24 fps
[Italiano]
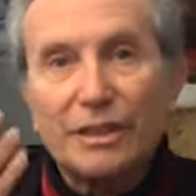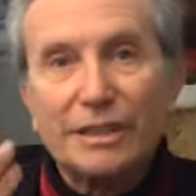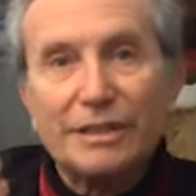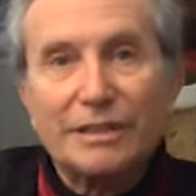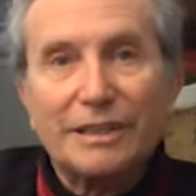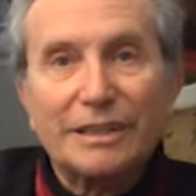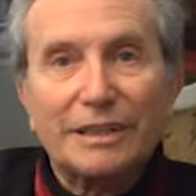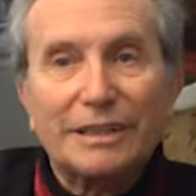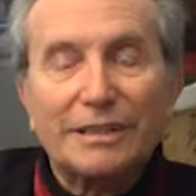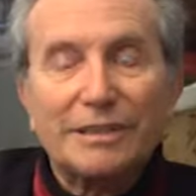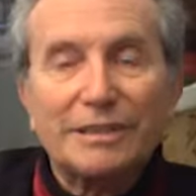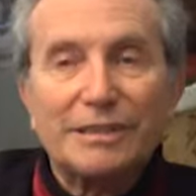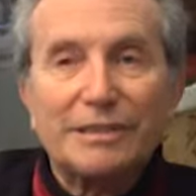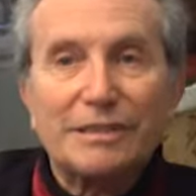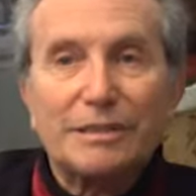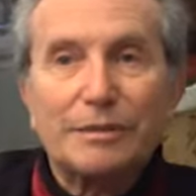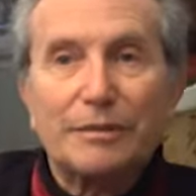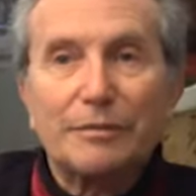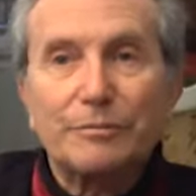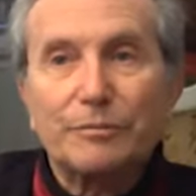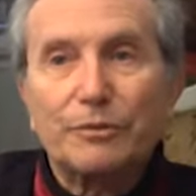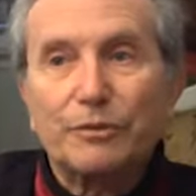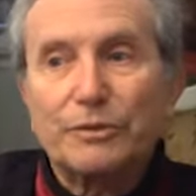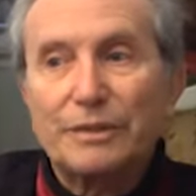è di grandissima
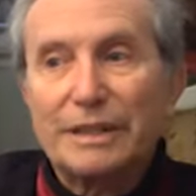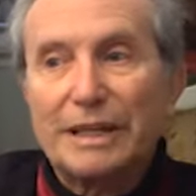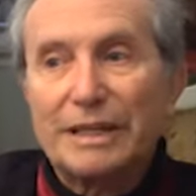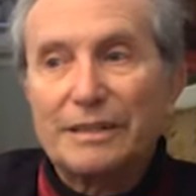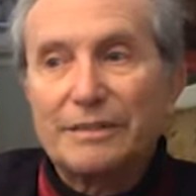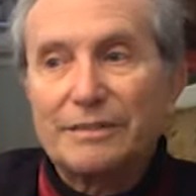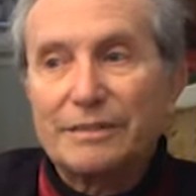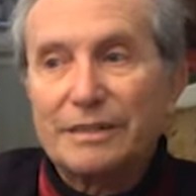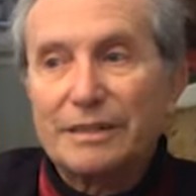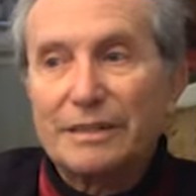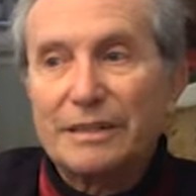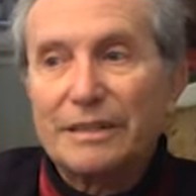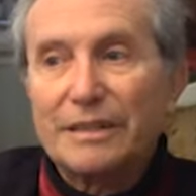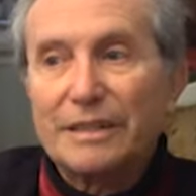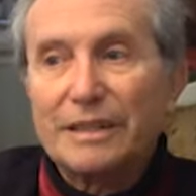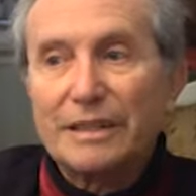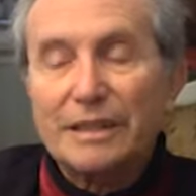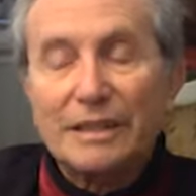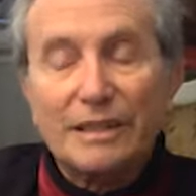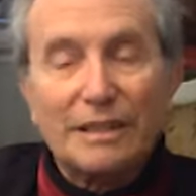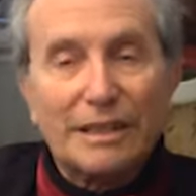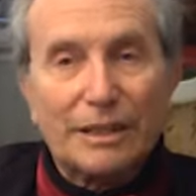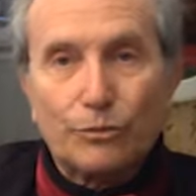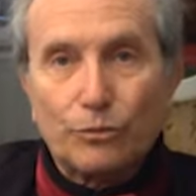importanza
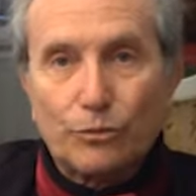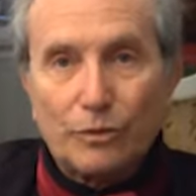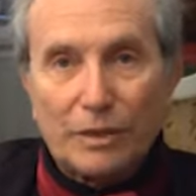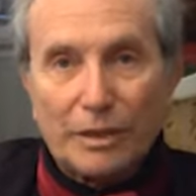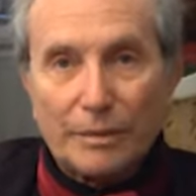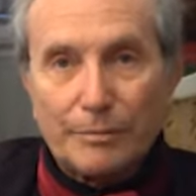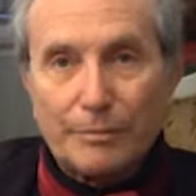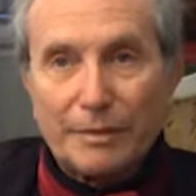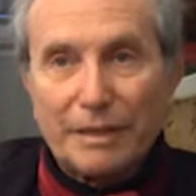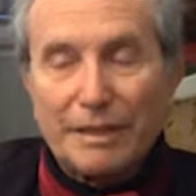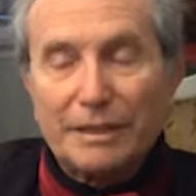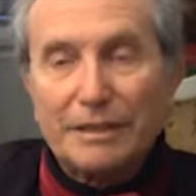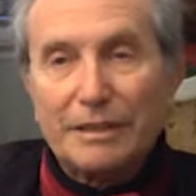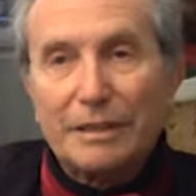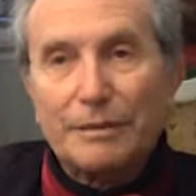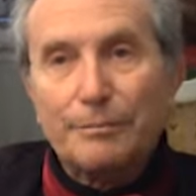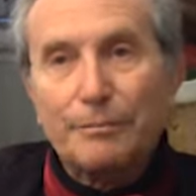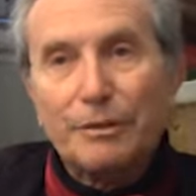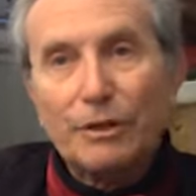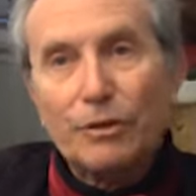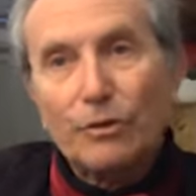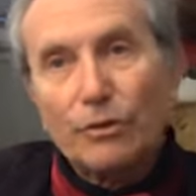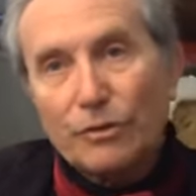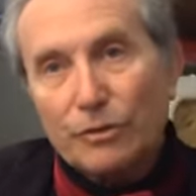naturalmente,
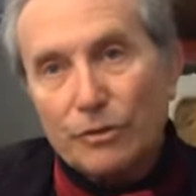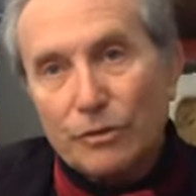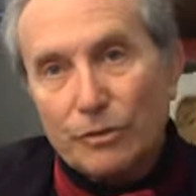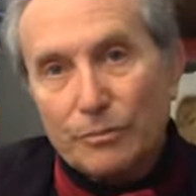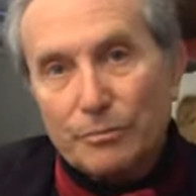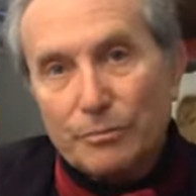però io